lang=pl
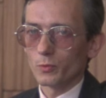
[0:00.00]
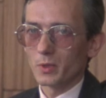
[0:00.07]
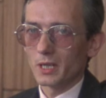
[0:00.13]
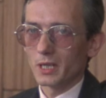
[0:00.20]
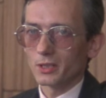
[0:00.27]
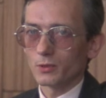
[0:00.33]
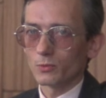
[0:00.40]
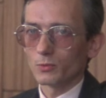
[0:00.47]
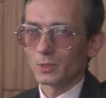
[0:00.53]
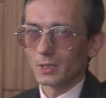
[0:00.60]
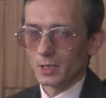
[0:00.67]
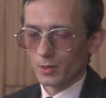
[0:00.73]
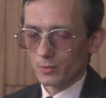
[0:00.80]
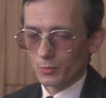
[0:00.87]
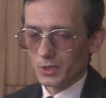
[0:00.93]
wybiera się
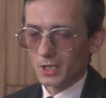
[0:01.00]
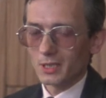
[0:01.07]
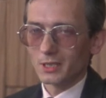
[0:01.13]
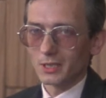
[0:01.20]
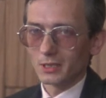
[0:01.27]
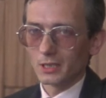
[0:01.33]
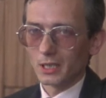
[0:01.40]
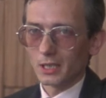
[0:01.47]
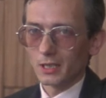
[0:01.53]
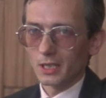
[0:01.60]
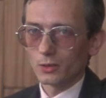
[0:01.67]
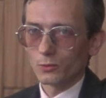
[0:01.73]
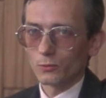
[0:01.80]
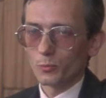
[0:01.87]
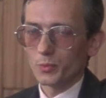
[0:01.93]
przez tych
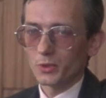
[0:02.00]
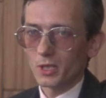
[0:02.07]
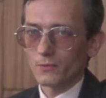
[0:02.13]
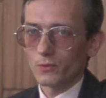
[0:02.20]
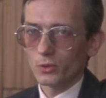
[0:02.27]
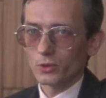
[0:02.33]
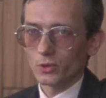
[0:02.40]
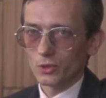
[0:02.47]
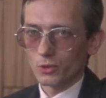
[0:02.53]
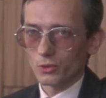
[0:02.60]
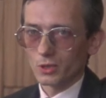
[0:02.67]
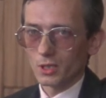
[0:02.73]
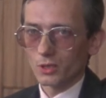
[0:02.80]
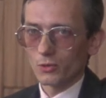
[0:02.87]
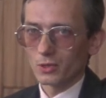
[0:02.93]
delegatów
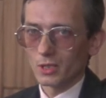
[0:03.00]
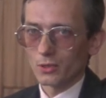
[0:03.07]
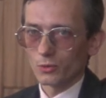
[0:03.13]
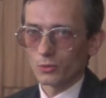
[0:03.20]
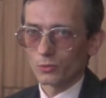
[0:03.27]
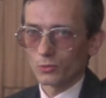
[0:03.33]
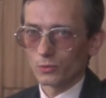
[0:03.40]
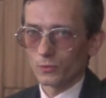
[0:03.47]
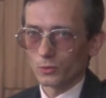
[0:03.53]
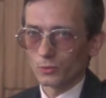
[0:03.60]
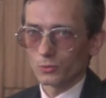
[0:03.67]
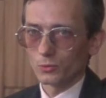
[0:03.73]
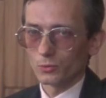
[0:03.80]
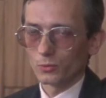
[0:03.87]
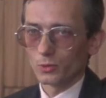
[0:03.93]
przewodniczącego zarządu
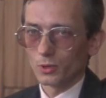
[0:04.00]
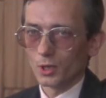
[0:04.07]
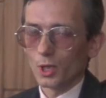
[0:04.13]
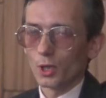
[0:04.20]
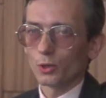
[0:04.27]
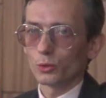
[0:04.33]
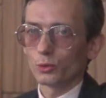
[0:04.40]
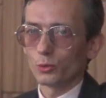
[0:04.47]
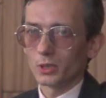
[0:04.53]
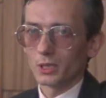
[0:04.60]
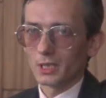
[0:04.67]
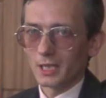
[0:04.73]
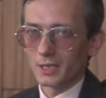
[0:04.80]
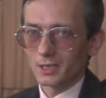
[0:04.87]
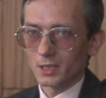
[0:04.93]
związku, który
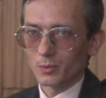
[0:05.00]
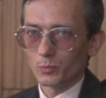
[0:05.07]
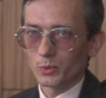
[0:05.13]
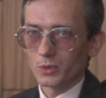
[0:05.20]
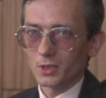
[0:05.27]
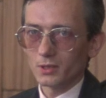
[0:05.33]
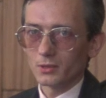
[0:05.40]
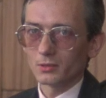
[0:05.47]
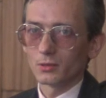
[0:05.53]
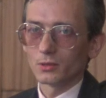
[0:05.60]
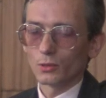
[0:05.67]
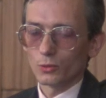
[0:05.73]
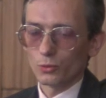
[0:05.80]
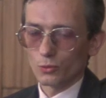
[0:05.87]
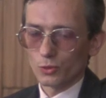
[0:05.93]
następnie
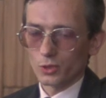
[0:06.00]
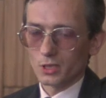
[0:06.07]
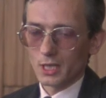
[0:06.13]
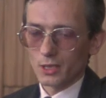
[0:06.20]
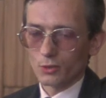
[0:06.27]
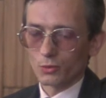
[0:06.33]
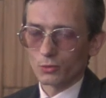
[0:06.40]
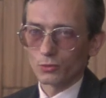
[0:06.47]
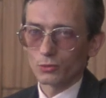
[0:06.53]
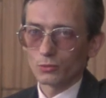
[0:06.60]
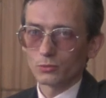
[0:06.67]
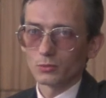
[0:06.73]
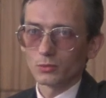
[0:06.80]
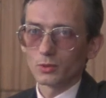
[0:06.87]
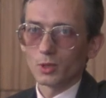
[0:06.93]
już z
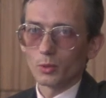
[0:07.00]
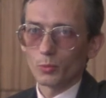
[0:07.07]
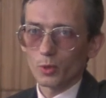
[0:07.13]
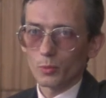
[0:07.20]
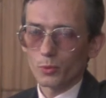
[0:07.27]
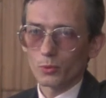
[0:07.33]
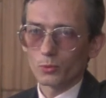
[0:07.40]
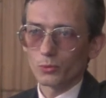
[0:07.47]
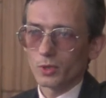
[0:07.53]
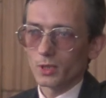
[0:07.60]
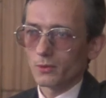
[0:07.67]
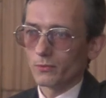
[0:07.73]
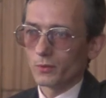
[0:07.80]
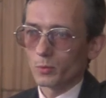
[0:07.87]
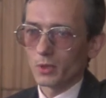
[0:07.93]
zarządu
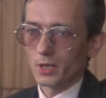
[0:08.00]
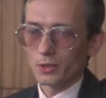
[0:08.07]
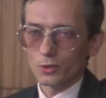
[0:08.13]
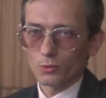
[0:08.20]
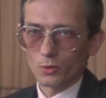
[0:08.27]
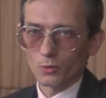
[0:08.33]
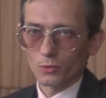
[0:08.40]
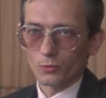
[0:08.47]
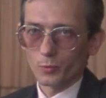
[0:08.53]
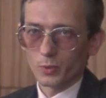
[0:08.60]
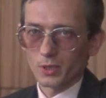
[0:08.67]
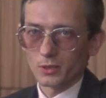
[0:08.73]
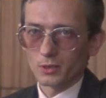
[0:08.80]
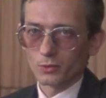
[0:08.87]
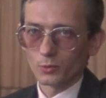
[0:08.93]
proponuje wybrać członków
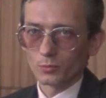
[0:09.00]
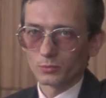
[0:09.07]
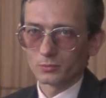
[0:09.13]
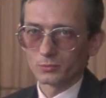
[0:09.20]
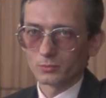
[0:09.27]
prezydium.